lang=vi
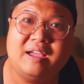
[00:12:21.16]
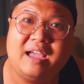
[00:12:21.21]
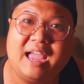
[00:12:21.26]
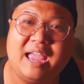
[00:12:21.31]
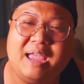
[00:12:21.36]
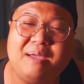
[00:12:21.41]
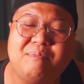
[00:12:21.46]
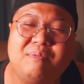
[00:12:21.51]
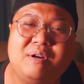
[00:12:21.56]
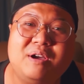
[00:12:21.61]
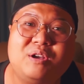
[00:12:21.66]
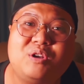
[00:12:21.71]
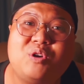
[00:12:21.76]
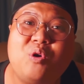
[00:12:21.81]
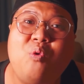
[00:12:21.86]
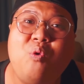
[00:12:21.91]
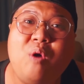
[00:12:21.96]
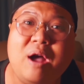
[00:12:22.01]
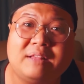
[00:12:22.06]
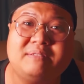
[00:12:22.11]
em ơi
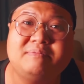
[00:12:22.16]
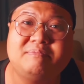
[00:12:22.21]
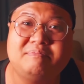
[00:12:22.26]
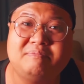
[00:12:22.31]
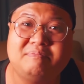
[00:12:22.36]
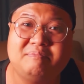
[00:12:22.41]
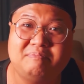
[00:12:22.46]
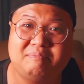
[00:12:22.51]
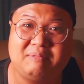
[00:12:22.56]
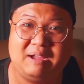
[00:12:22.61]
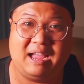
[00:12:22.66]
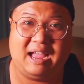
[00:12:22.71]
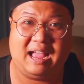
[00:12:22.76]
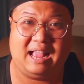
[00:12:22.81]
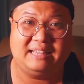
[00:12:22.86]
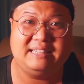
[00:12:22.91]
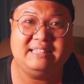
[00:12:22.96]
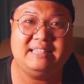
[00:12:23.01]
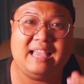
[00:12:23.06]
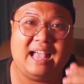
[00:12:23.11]
cứu anh mà
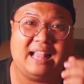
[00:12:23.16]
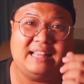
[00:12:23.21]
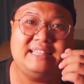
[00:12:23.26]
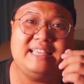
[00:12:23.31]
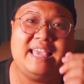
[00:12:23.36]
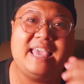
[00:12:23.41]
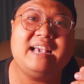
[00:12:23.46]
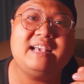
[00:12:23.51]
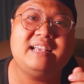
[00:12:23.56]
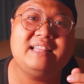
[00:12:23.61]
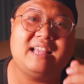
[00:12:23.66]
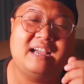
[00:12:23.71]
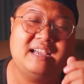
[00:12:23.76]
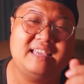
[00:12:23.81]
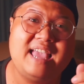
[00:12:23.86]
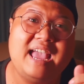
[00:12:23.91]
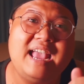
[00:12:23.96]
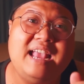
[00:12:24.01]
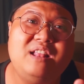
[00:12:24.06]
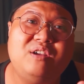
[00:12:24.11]
ảnh ảnh nhét cái tờ
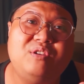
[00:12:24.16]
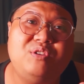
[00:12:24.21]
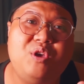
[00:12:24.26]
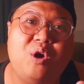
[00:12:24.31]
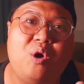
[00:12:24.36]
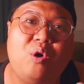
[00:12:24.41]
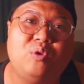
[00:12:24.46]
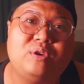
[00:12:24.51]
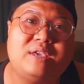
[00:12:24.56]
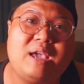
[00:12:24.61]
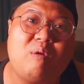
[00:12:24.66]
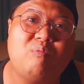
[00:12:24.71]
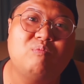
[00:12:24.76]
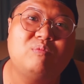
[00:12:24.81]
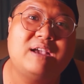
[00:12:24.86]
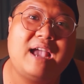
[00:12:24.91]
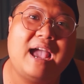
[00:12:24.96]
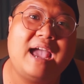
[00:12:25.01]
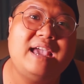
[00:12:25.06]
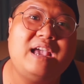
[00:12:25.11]
giấy đó vô
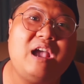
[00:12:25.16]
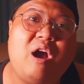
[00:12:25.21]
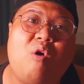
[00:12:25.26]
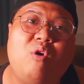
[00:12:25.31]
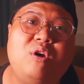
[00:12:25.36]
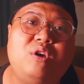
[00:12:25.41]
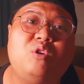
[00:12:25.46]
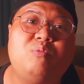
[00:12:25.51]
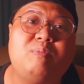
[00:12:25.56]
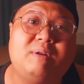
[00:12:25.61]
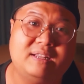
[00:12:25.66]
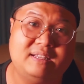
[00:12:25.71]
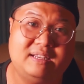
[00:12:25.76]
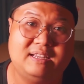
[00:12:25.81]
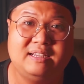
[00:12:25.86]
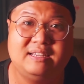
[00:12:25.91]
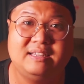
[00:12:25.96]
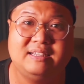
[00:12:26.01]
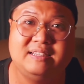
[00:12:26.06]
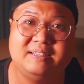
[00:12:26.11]
trong cái gói của mình
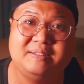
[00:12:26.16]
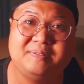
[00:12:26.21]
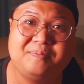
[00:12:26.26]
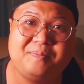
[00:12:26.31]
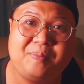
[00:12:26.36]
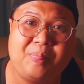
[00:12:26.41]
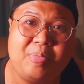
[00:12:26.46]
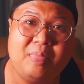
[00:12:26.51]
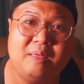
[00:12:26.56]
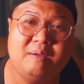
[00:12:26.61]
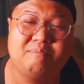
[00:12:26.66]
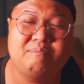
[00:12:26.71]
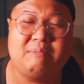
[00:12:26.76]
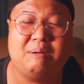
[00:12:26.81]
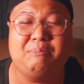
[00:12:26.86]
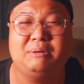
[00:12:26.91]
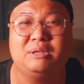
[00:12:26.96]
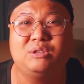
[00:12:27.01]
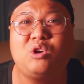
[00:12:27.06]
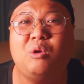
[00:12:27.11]
mà
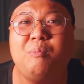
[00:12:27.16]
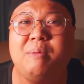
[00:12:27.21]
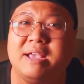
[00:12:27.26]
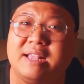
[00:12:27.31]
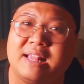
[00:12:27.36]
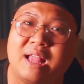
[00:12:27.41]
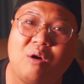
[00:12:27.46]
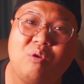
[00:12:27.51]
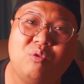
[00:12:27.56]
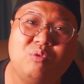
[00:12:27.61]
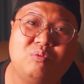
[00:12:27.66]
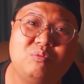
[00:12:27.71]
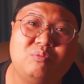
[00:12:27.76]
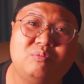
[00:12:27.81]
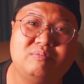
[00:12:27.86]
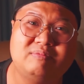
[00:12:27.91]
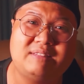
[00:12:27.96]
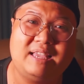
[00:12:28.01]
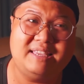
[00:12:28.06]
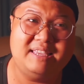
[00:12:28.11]
mình có biết đâu
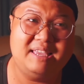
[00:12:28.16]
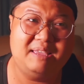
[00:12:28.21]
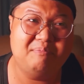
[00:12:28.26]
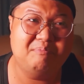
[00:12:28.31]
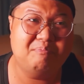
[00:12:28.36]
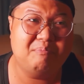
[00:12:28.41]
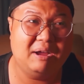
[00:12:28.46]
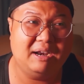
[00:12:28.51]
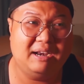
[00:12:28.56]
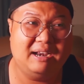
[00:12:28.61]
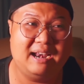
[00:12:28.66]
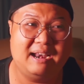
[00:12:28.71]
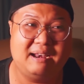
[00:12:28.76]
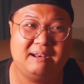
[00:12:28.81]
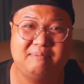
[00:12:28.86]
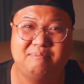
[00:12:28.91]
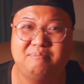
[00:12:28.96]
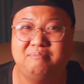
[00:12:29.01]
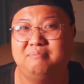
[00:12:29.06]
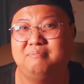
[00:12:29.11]
tại vì mình
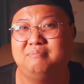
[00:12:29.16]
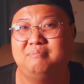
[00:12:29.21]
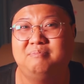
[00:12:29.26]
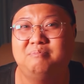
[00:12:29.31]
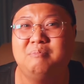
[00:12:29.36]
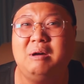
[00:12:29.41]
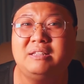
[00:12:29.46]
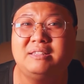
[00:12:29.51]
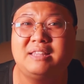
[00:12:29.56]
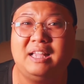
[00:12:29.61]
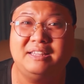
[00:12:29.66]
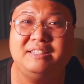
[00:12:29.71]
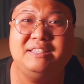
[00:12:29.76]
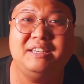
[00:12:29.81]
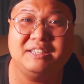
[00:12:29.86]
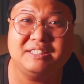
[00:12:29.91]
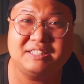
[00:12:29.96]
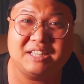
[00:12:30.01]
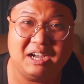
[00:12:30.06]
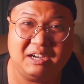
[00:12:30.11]
bất tỉnh
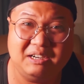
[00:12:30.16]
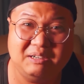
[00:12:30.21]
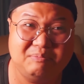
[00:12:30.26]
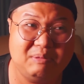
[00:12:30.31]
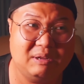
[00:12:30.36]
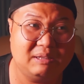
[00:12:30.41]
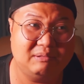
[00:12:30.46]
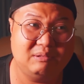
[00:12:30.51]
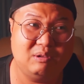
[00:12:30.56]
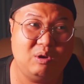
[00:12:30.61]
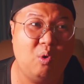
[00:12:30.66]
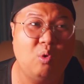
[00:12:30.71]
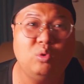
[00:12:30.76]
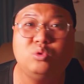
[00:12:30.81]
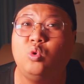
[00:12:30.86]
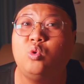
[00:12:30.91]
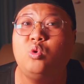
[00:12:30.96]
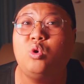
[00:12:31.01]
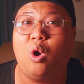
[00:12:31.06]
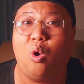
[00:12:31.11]
nhân sự mình uống
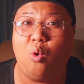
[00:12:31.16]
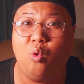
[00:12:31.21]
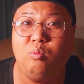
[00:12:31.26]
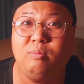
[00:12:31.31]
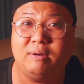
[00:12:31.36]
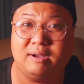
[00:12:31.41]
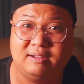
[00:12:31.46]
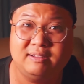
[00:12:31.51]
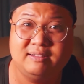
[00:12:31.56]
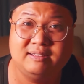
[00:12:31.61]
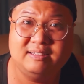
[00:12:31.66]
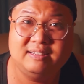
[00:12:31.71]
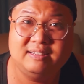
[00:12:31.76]
thuốc ngủ mà